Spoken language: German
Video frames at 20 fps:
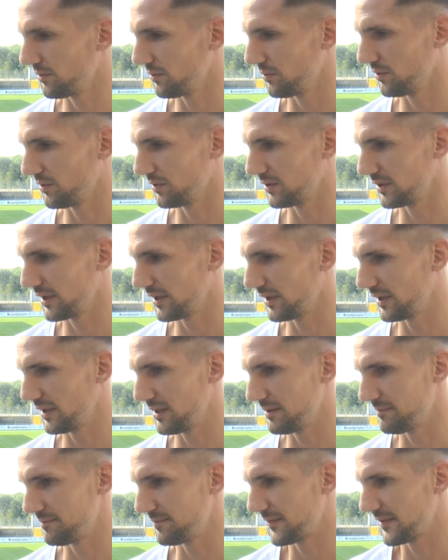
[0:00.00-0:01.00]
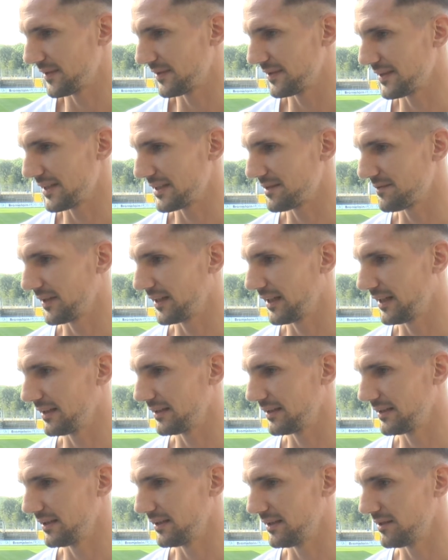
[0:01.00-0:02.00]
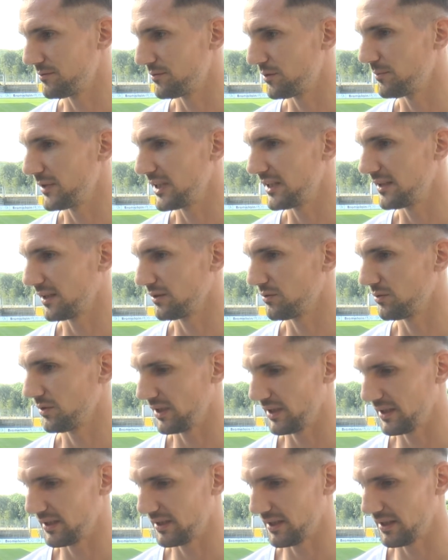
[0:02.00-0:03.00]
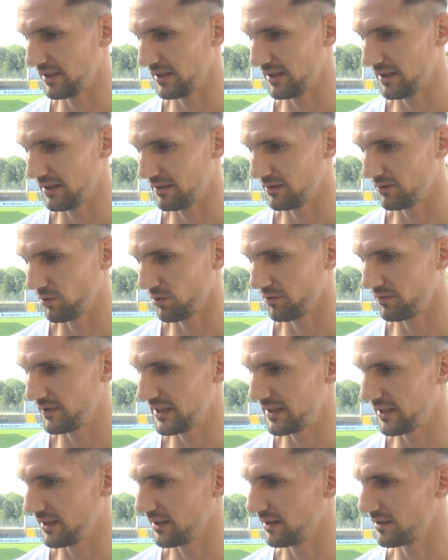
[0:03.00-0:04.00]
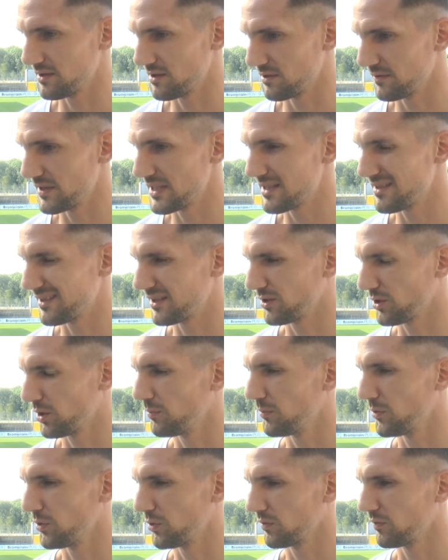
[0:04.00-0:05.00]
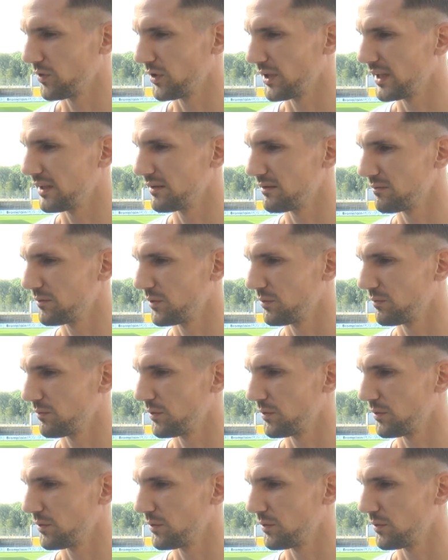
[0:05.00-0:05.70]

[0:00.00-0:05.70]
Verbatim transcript: Und ähm, das war dann äh, für mich natürlich äh, noch wichtiger zu wissen, ich komme irgendwo hin, wo,